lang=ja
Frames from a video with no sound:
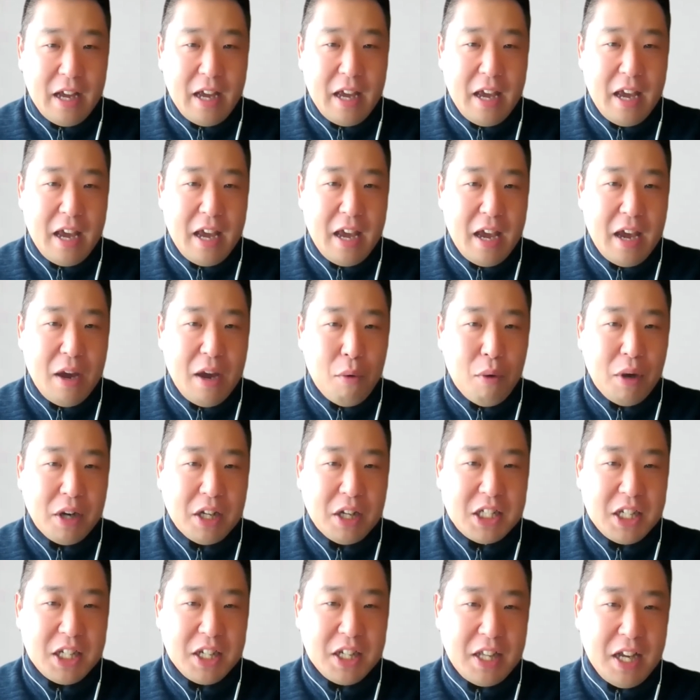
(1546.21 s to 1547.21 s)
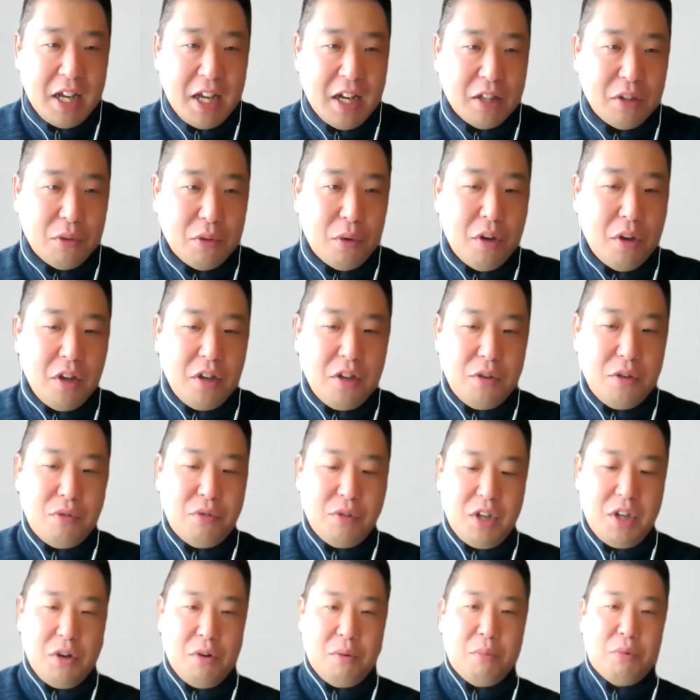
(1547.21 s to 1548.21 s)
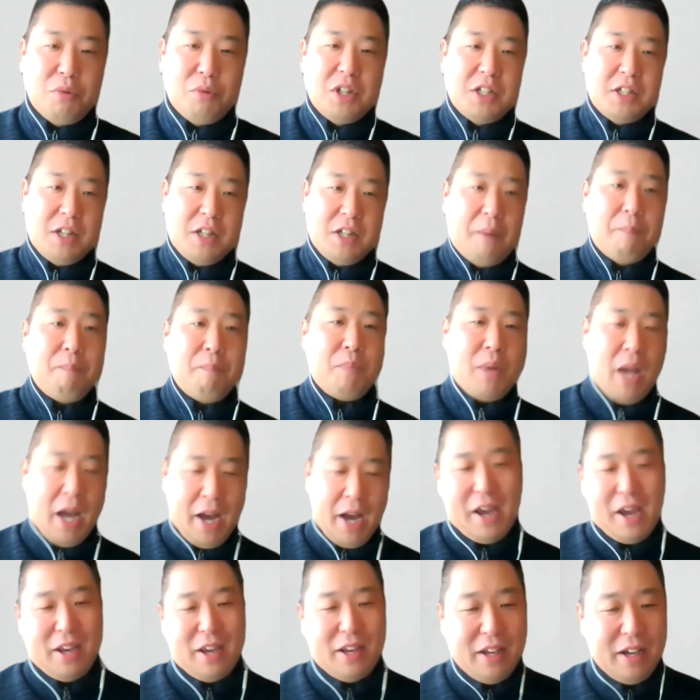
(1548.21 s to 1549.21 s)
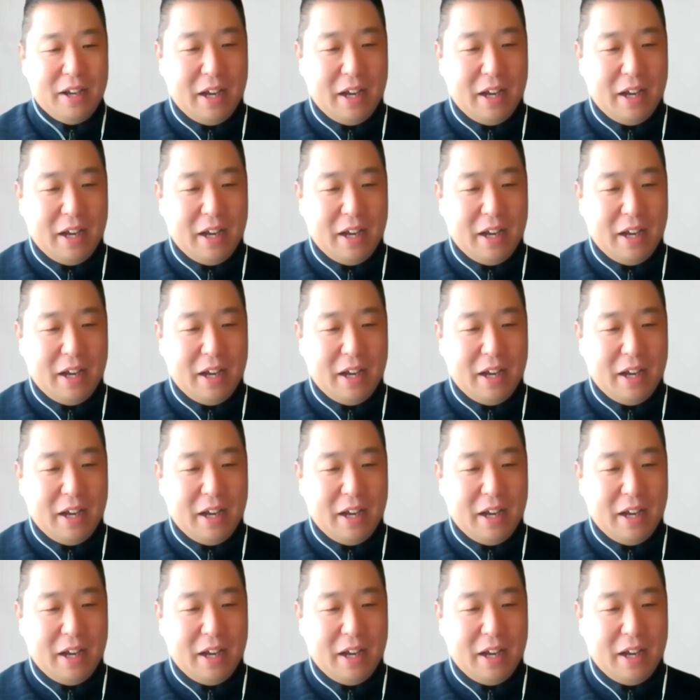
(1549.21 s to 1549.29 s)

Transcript: えー、終わりにしていきたいなというふうに思うんですが、はい。